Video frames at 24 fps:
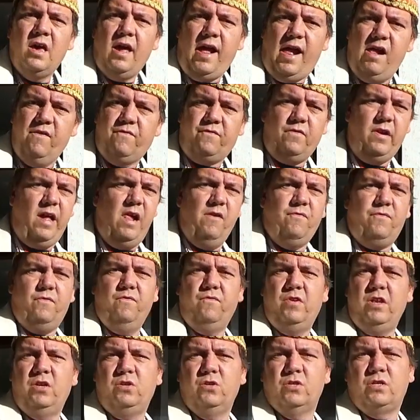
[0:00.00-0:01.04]
11.11.
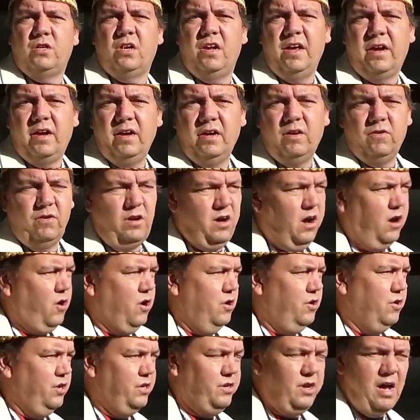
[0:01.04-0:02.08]
Videos klicken und dann
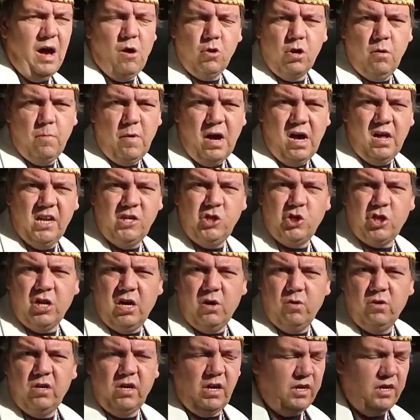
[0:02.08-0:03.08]
könnt ihr euch die auch nochmal anschauen.